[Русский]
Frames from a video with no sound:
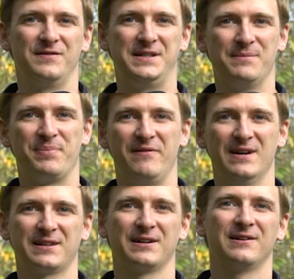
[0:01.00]
Всем
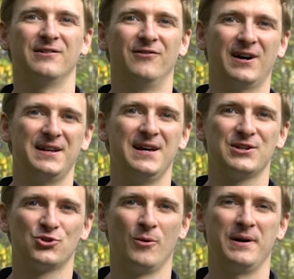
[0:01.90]
привет! Выходя
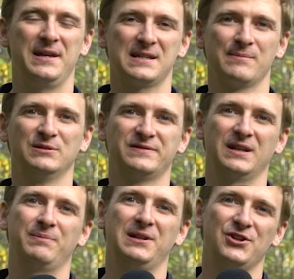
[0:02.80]
из дома, я забыл
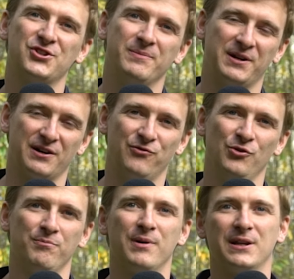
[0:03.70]
взять петличный
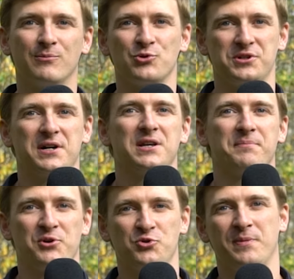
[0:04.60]
микрофон, поэтому заранее
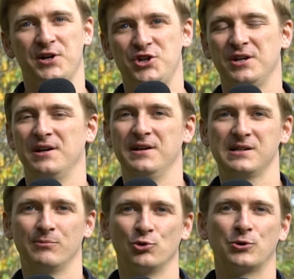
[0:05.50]
прошу прощения,
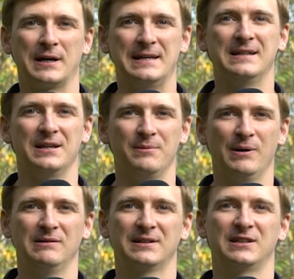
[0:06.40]
если будут какие-то
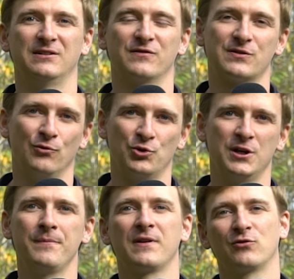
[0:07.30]
неполадки в
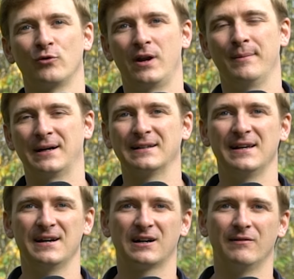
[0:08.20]
звуке в то время,
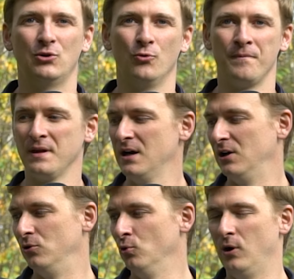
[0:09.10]
когда я говорю.
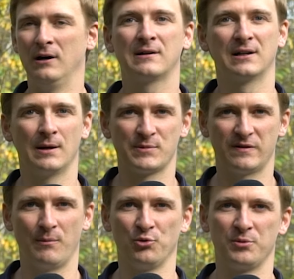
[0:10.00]
Ну а когда мы с
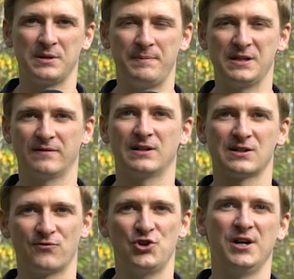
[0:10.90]
вами будем записывать
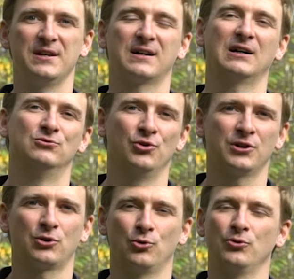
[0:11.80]
звучание
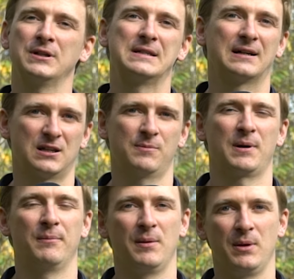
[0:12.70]
колонок, то у нас никаких
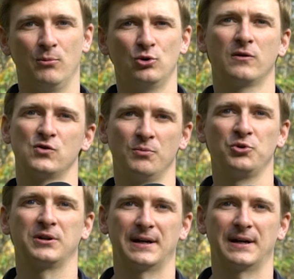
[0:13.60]
проблем не будет, все будет